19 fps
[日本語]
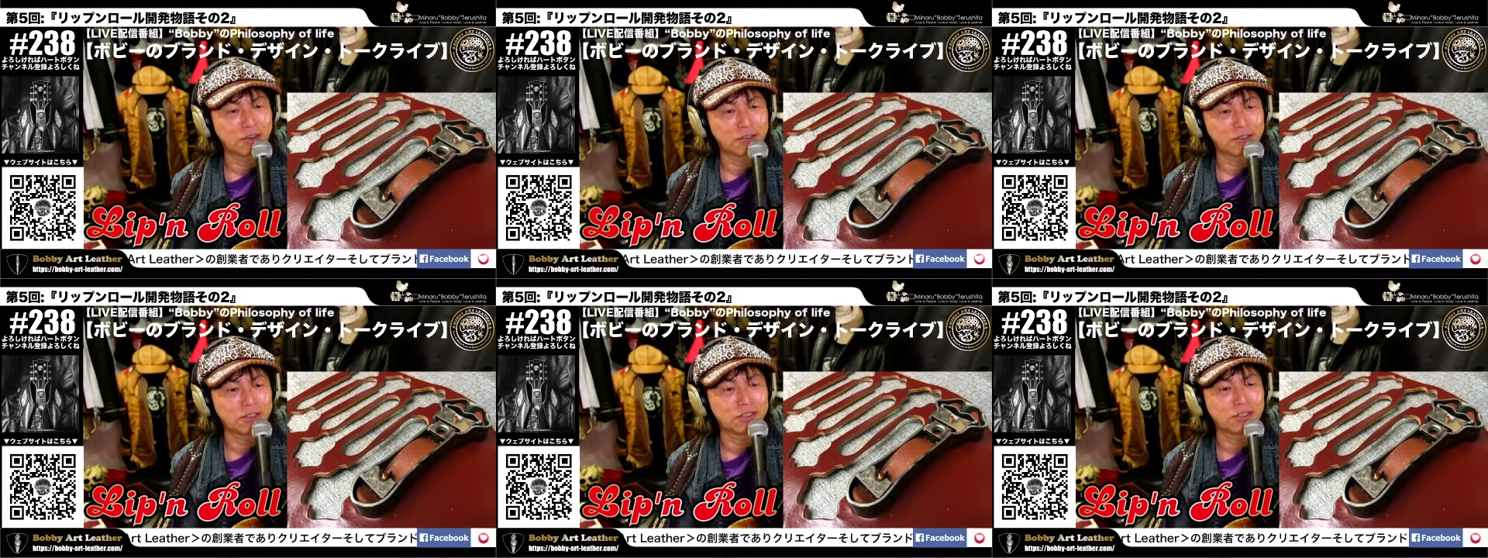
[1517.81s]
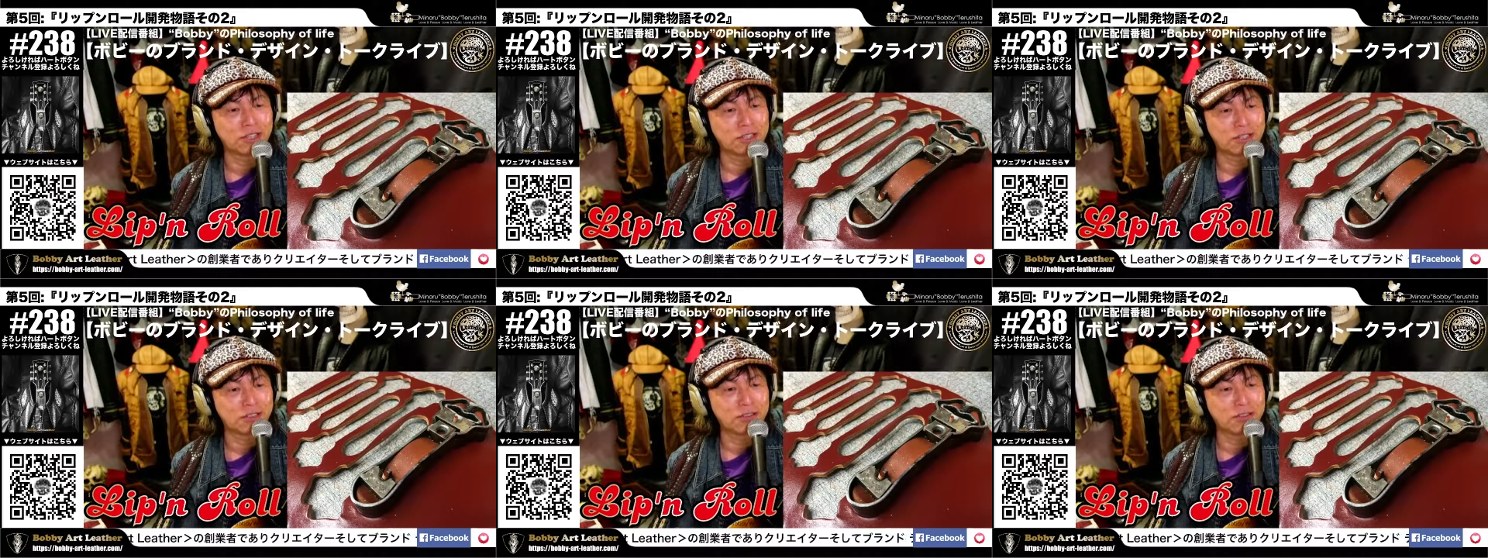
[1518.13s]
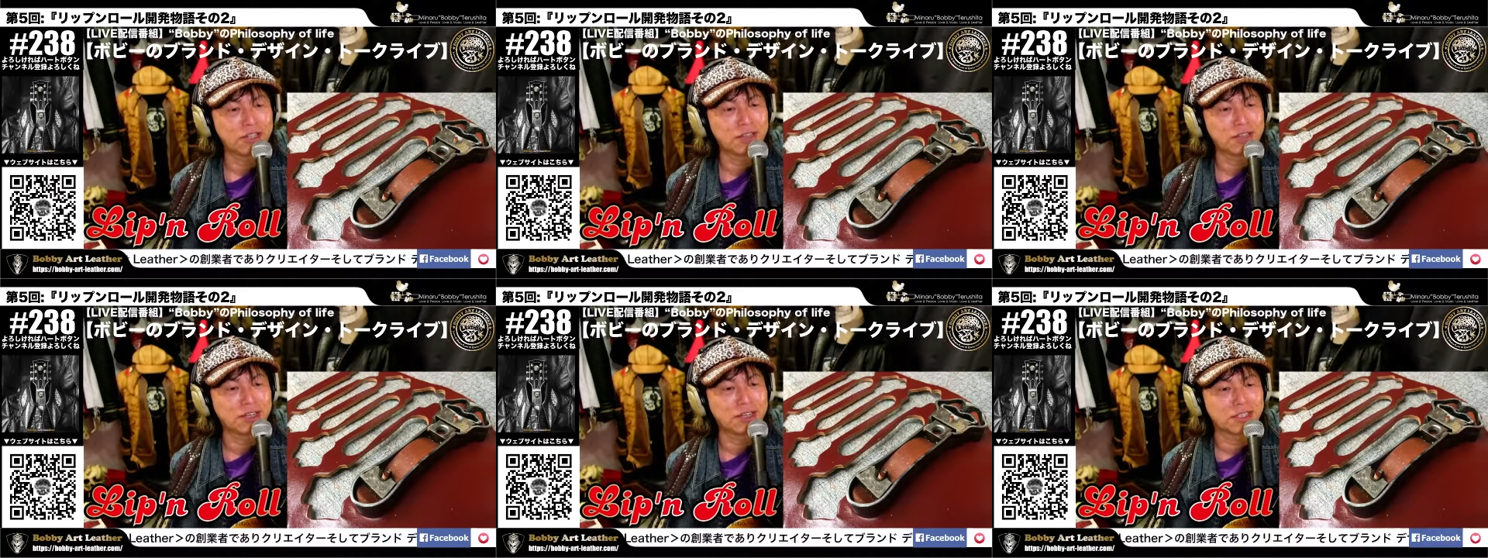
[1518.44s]
個ずつこう抜
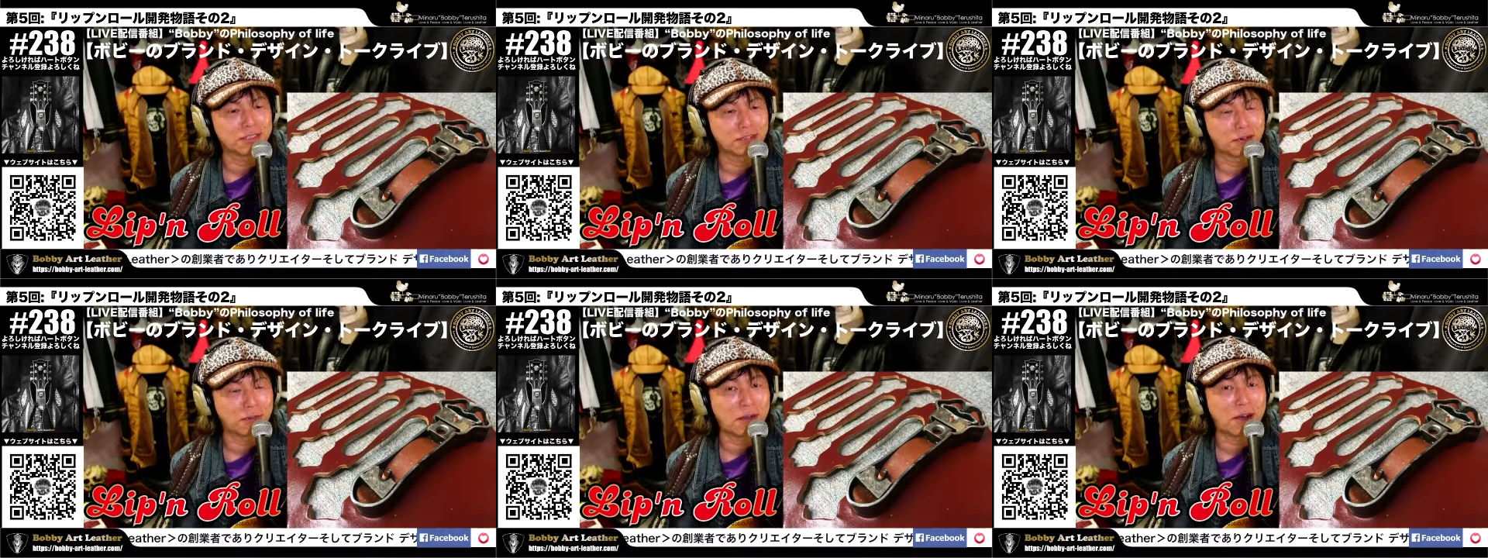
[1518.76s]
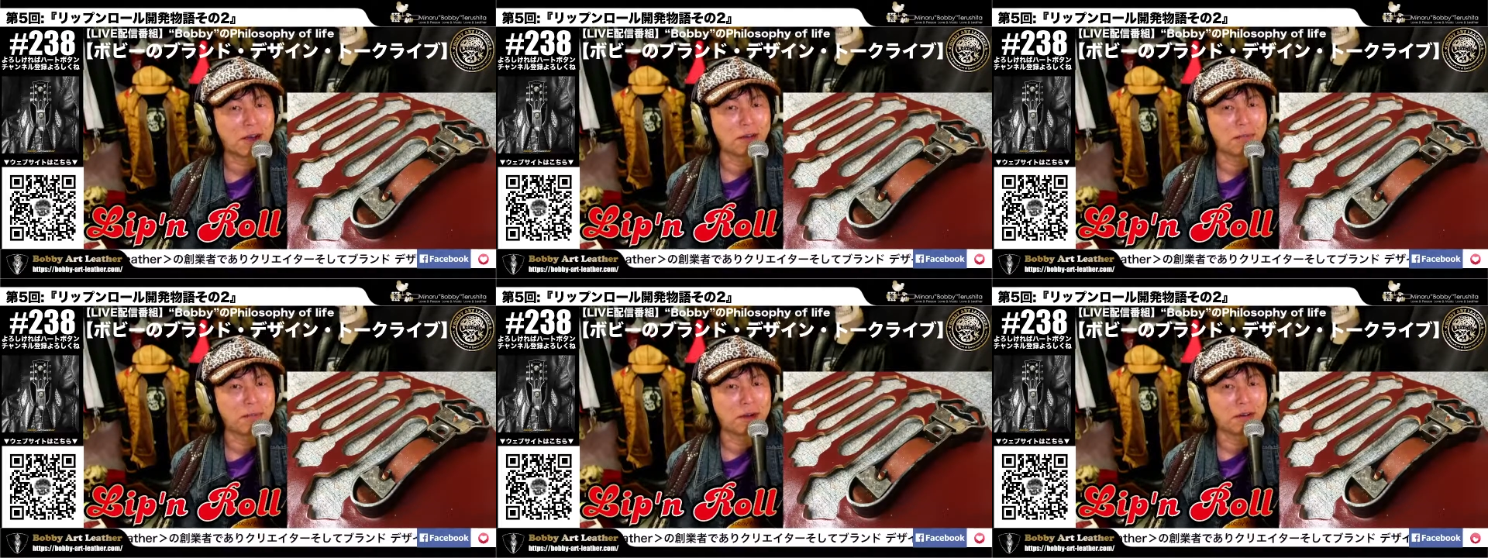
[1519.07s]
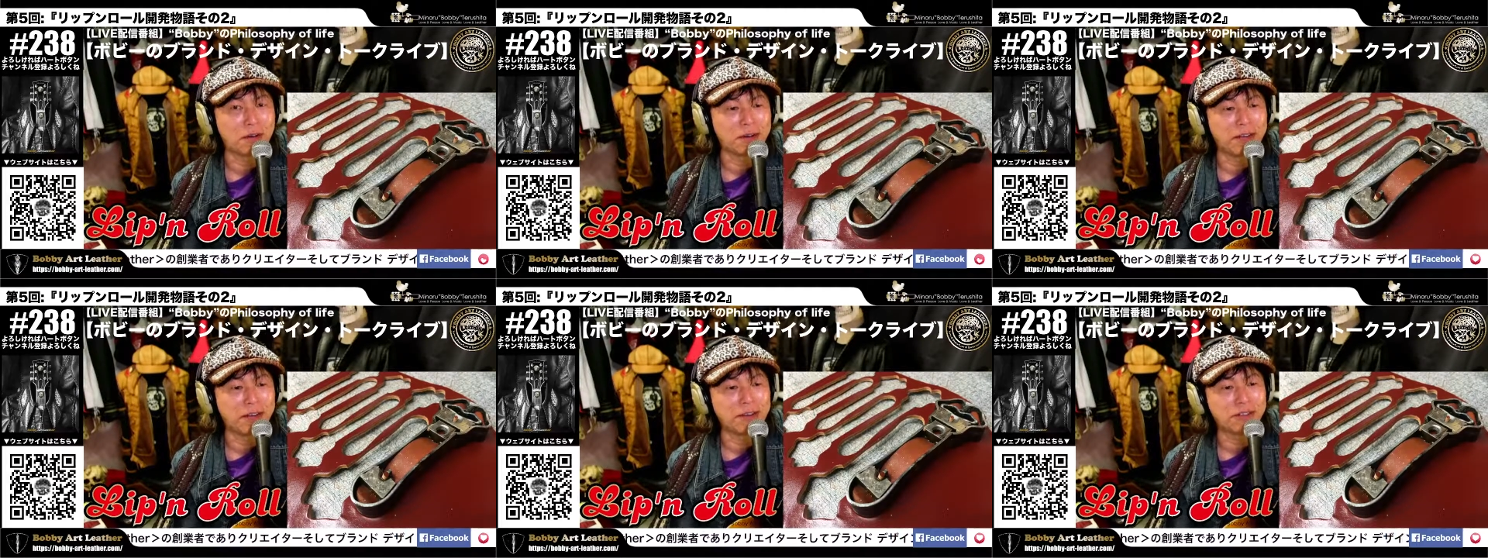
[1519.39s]
いていくわけですよ
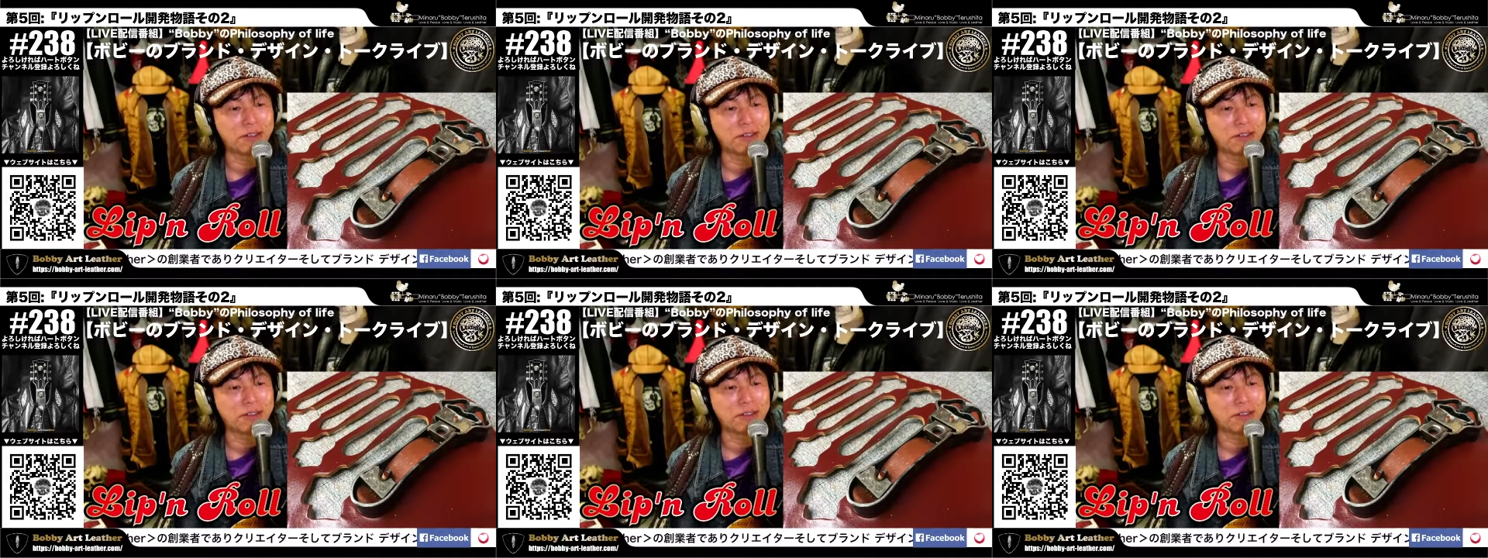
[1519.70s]
バッコンバッコンね。